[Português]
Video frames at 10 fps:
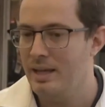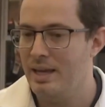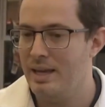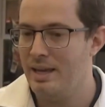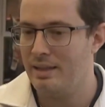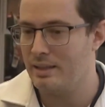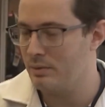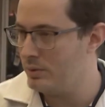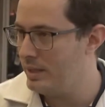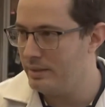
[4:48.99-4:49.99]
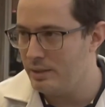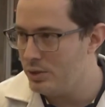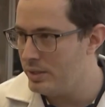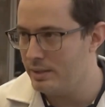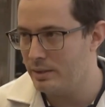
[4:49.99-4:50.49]
elas vão ser
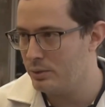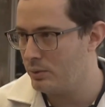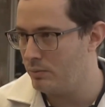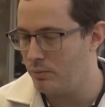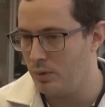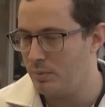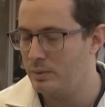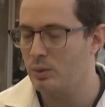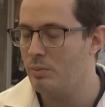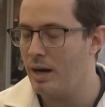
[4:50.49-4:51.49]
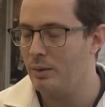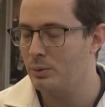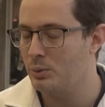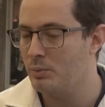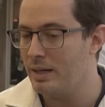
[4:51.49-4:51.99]
atendidas de forma normal e
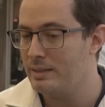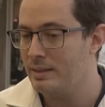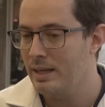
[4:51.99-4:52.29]
tudo mais.